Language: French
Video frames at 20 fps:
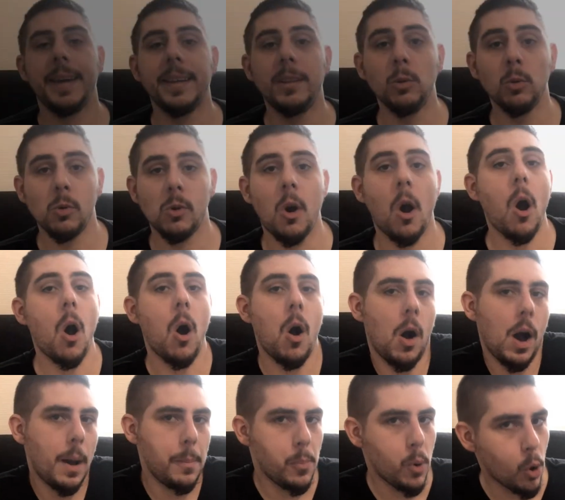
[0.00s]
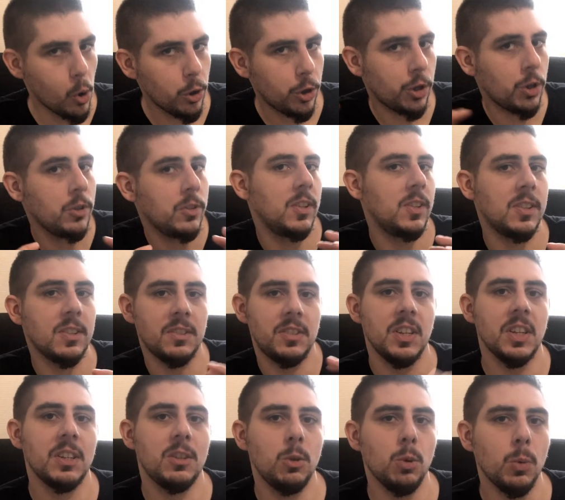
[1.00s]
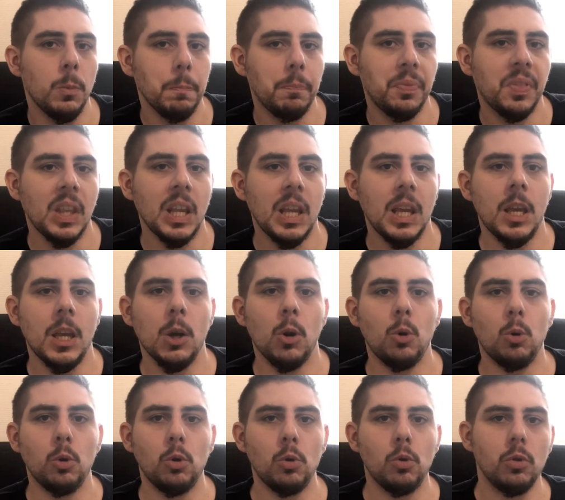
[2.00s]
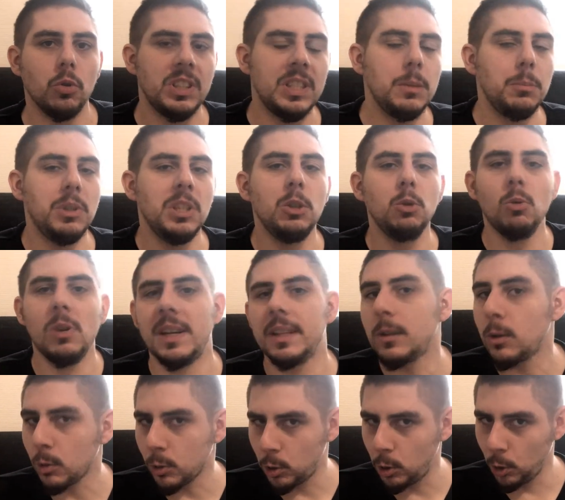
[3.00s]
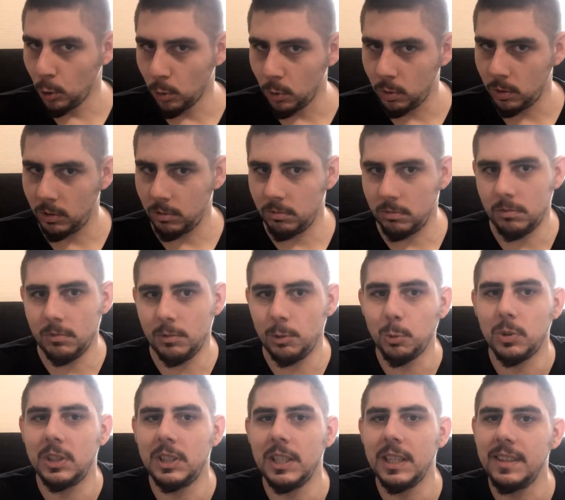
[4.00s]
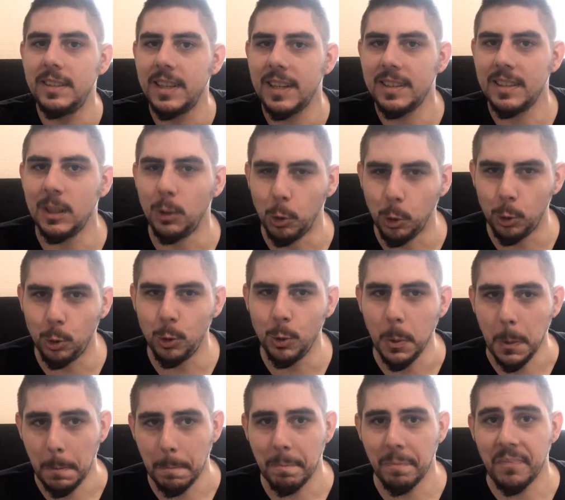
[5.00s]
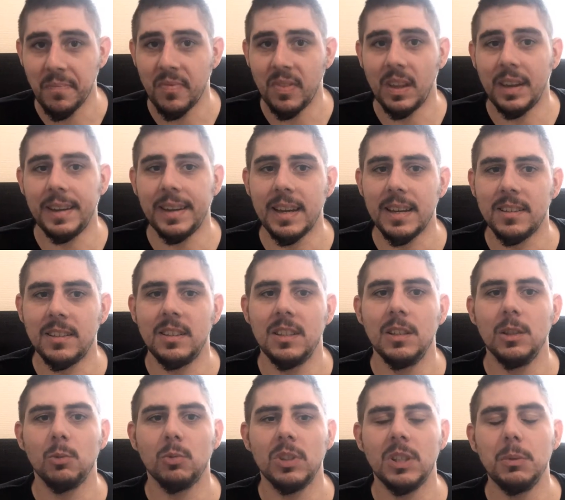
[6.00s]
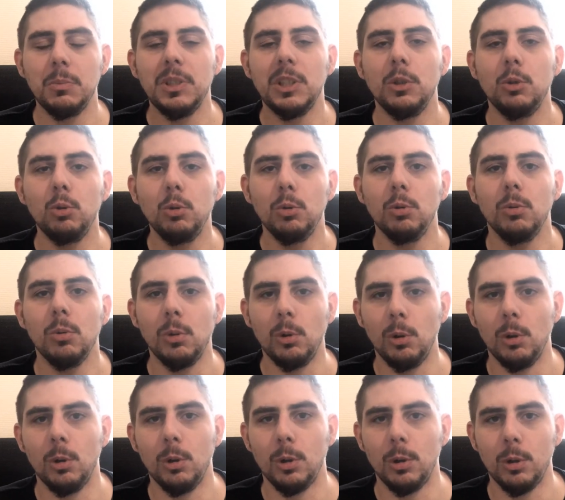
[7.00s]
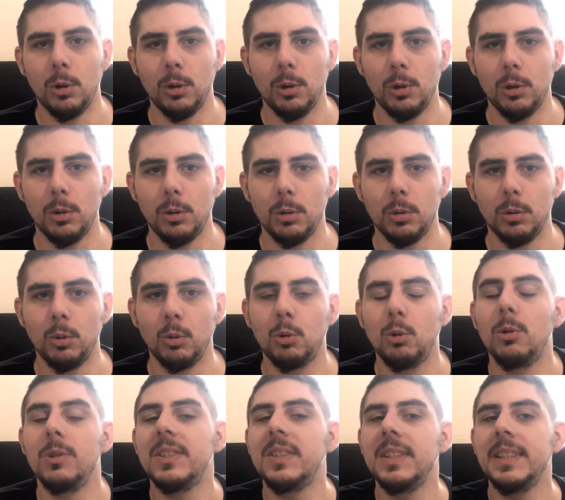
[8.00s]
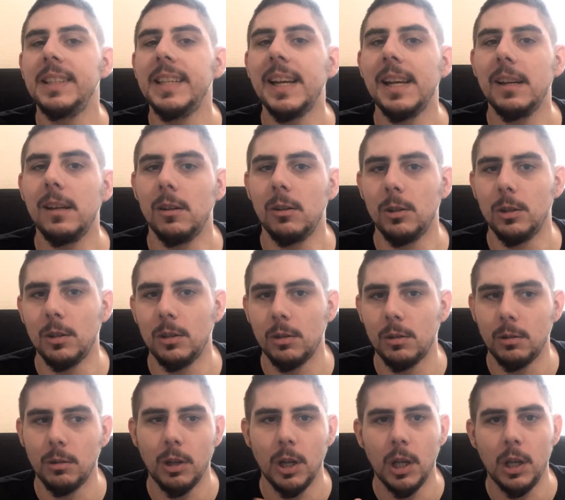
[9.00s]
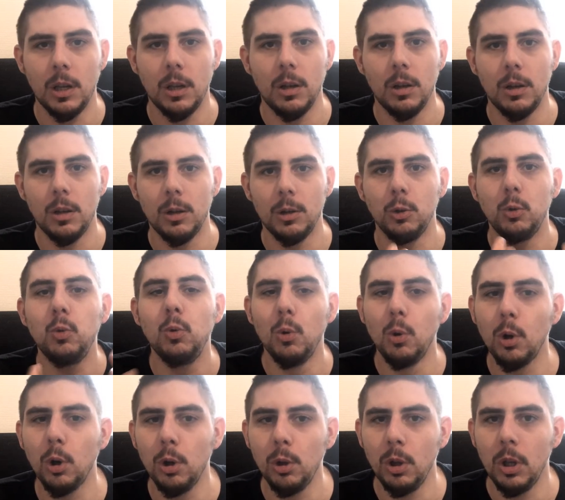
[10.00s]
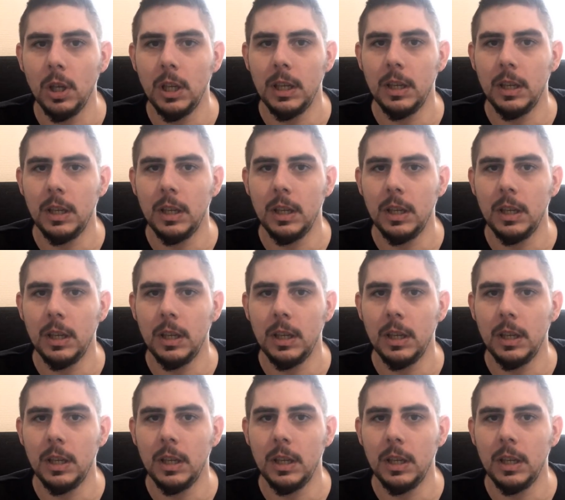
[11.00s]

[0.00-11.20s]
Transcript: Et donc en, rapprochant ces insertions, on diminue la tension donc, qui est exercée dessus, et ainsi on diminue le, donc, le signal euh, euh, douloureux,